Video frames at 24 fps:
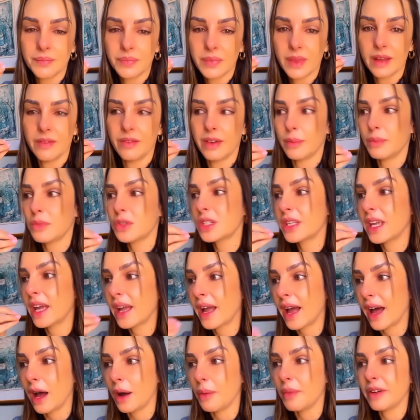Vamos ter
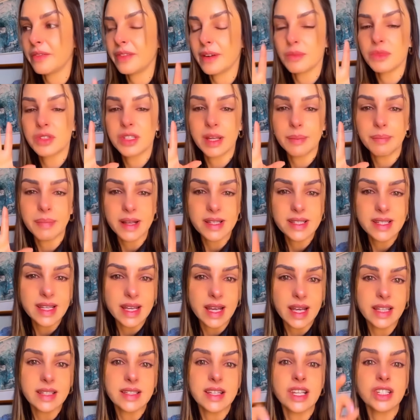calma, vamos ter
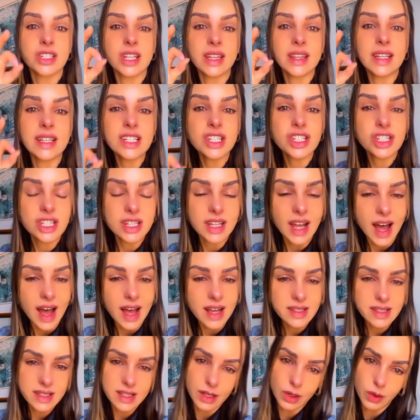paciência. A gente
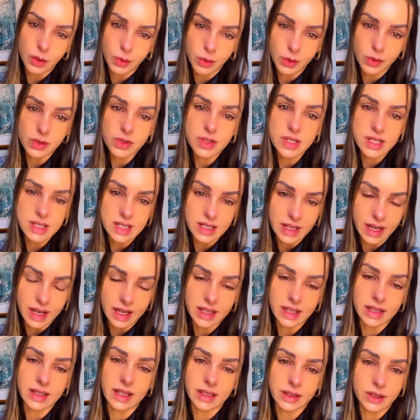está seguro, sim,
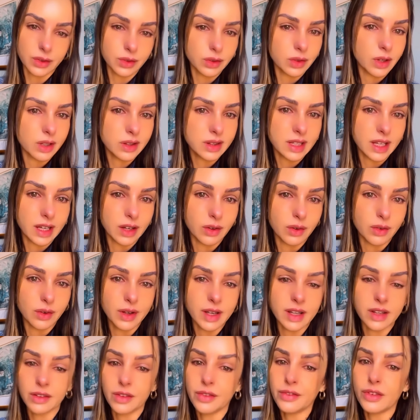aqui dentro do hotel.
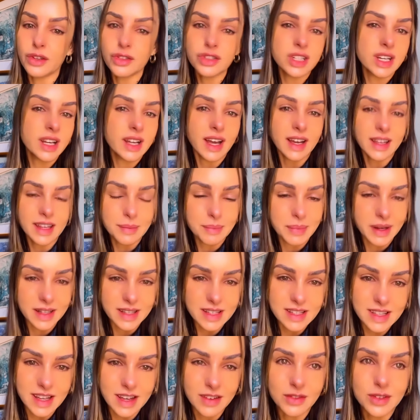Eu não vou chegar aqui para
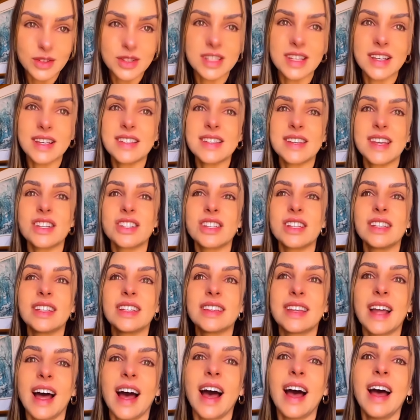dizer a vocês que a gente
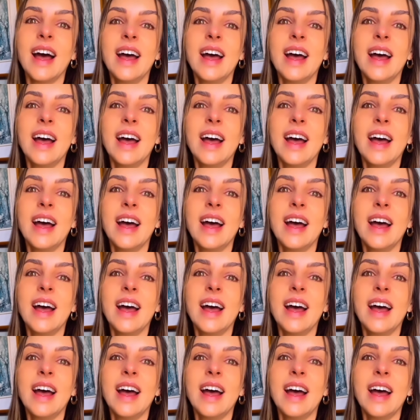está